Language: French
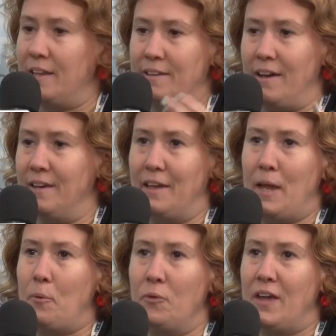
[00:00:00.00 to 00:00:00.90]
d'un,
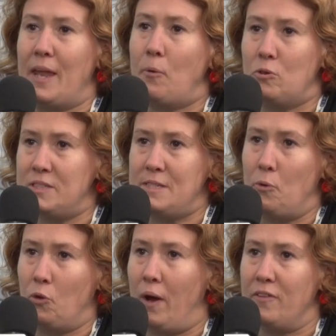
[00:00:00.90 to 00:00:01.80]
apprenti
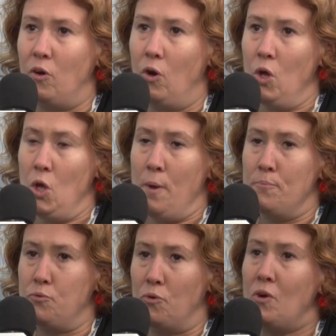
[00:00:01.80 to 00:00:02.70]
pendant un an
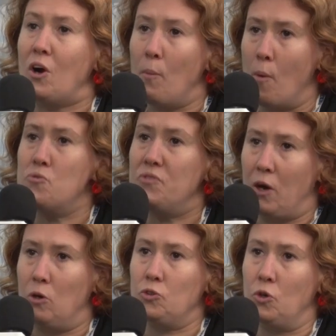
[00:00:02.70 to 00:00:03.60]
pour voir comment on pouvait
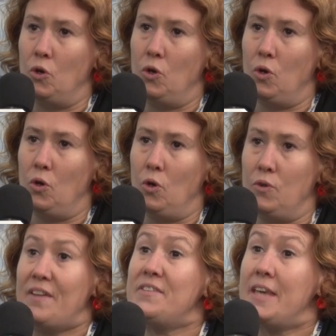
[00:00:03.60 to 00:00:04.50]
rendre
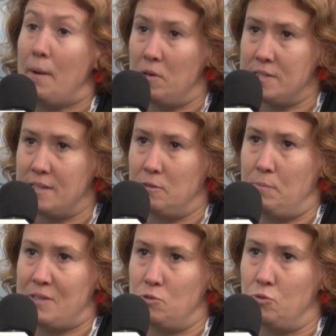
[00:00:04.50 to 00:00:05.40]
navigable cette
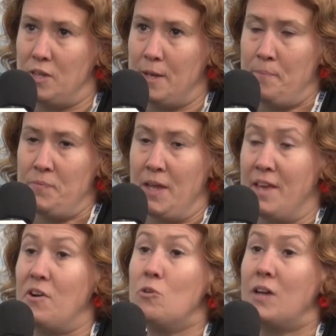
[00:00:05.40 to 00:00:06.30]
base de données
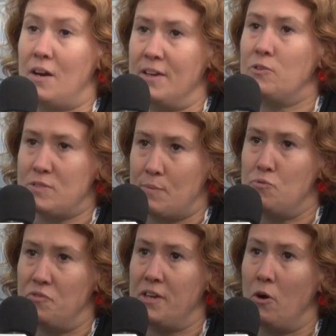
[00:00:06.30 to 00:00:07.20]
et voir le travail que ça
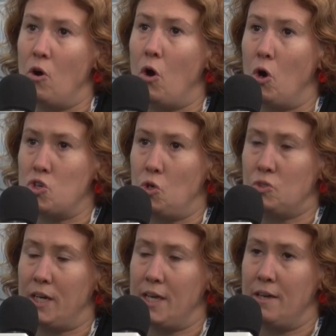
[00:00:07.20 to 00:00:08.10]
pouvait
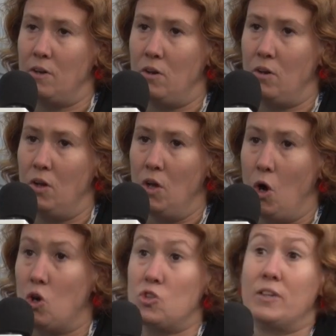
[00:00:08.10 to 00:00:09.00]
engendrer
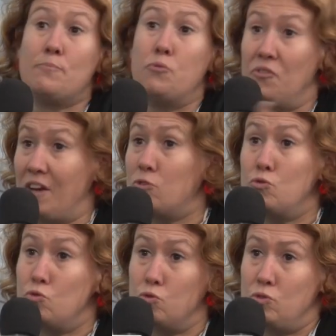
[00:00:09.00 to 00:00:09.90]
pour faire
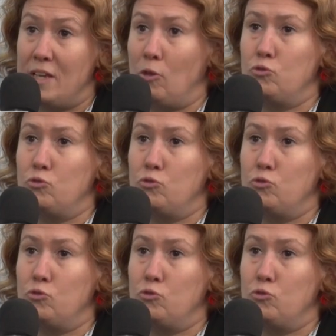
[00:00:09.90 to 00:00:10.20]
tout tout